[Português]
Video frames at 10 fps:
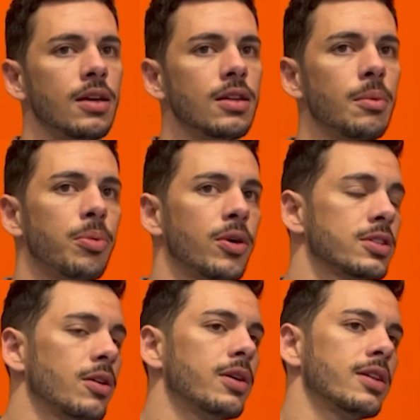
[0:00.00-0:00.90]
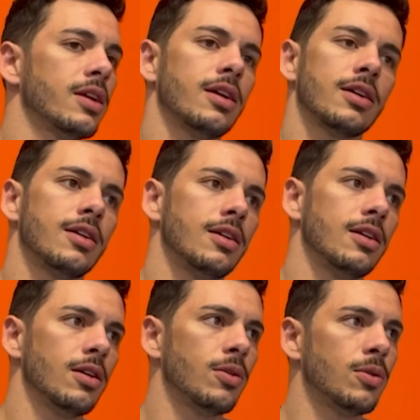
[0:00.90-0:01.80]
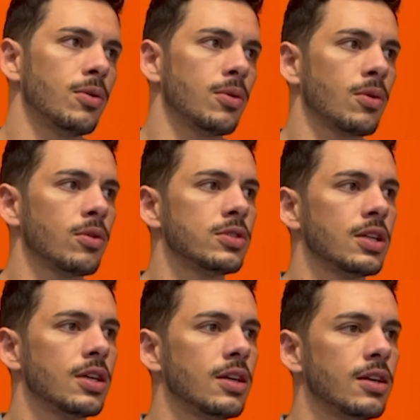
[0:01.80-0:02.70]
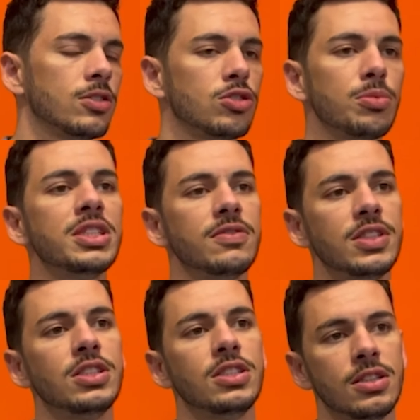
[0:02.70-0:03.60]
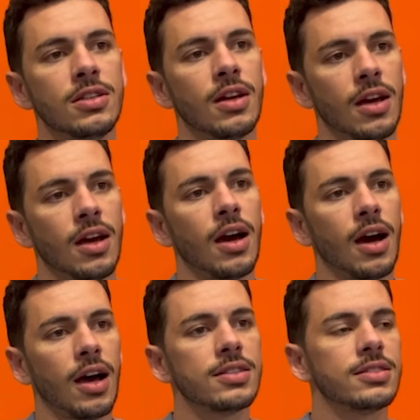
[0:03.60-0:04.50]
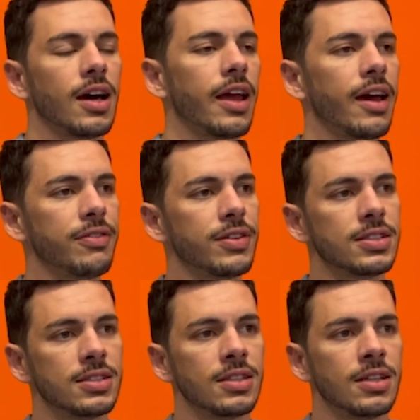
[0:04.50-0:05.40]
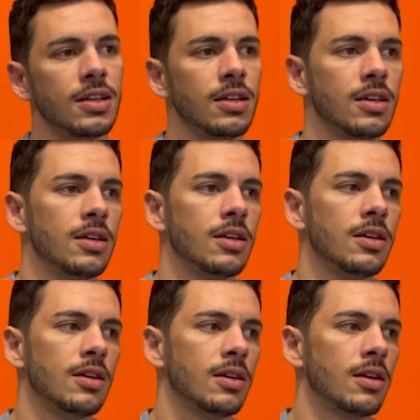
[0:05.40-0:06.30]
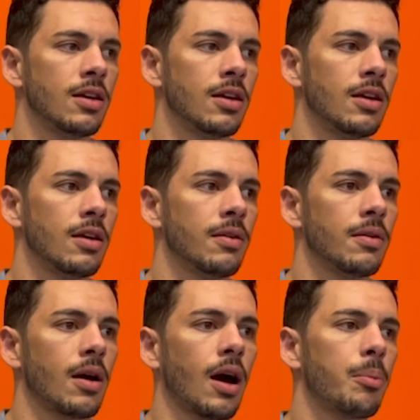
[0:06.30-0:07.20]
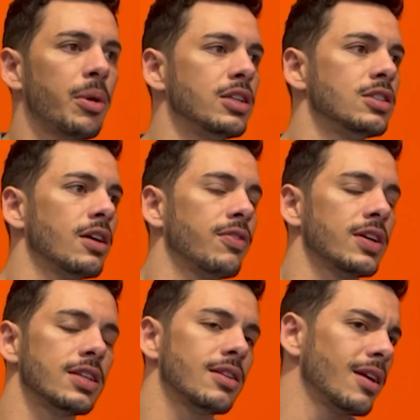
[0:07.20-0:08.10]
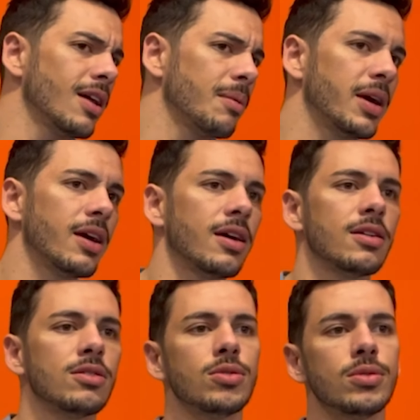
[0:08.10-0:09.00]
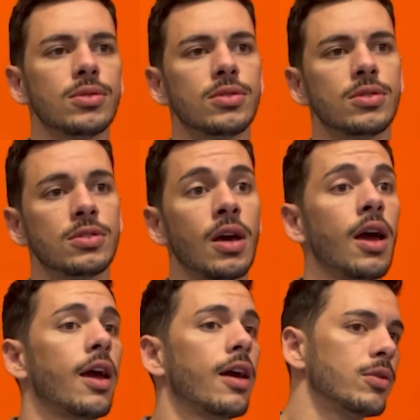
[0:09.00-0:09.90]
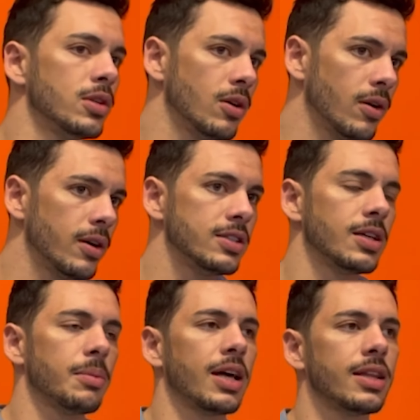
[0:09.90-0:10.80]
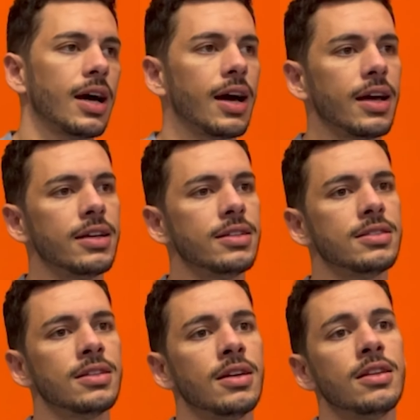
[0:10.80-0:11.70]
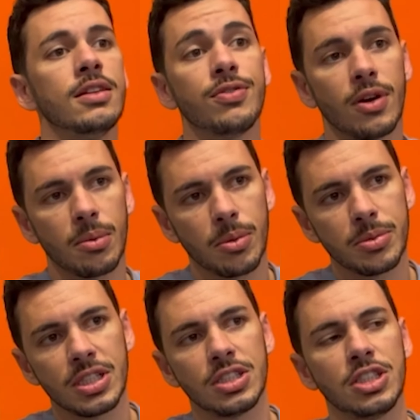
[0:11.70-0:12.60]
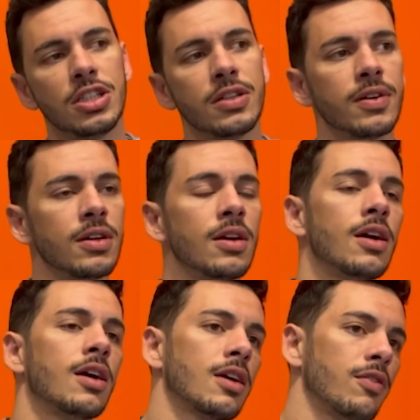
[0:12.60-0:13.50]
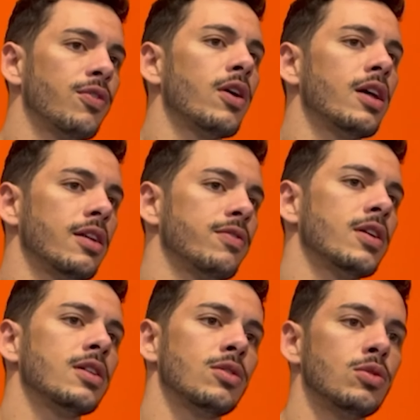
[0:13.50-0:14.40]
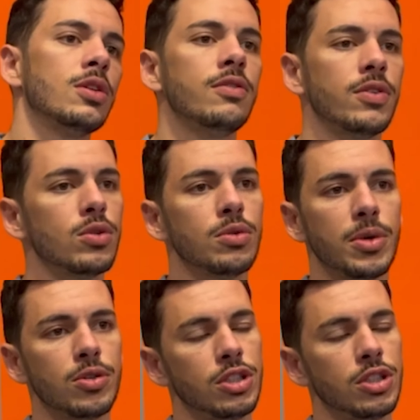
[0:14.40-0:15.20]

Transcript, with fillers: e depois que eu entrei aqui eu consegui subdividir as tarefas e aprendi a fazer treinamentos, reuniões semanais de forma objetiva que foi elevando o nível do meu